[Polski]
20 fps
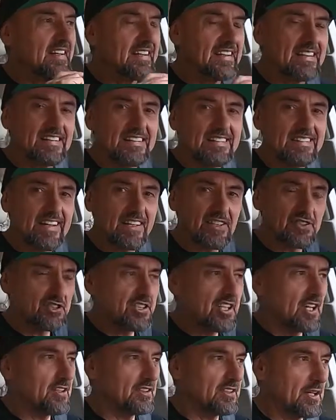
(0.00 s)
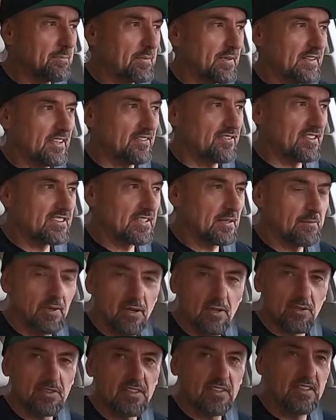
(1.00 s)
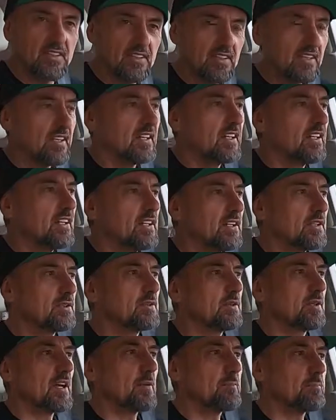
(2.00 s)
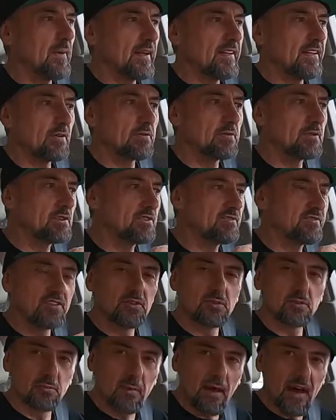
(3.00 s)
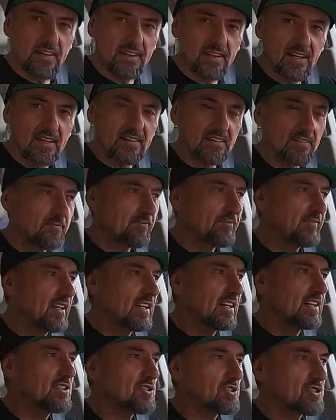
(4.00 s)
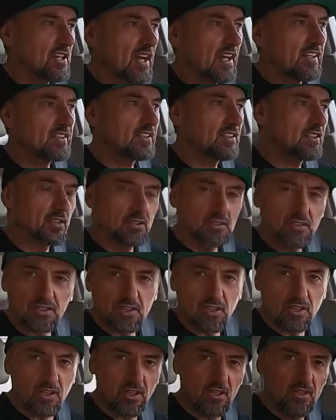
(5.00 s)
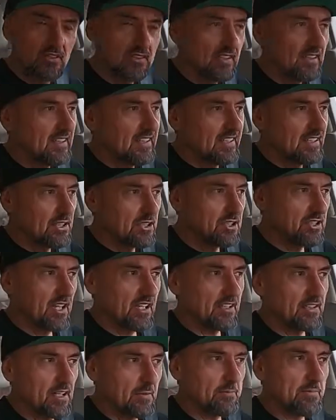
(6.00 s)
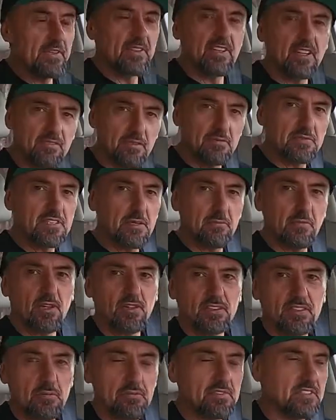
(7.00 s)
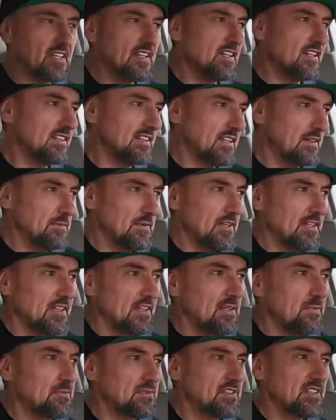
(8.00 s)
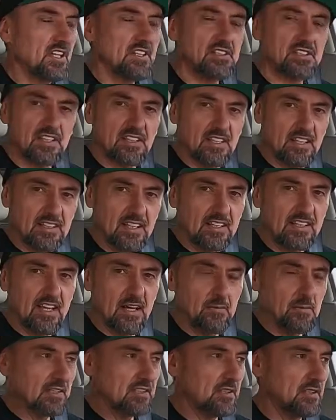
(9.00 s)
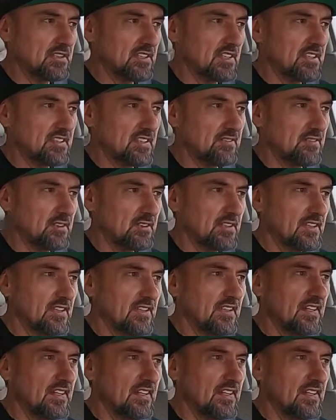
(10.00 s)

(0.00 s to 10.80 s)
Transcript: inne czteronapędowe samochody, które będą już wydłubane. Rzadko kto czteronapędowym samochodem seryjnym przyjeżdża na takie amatorskie zawody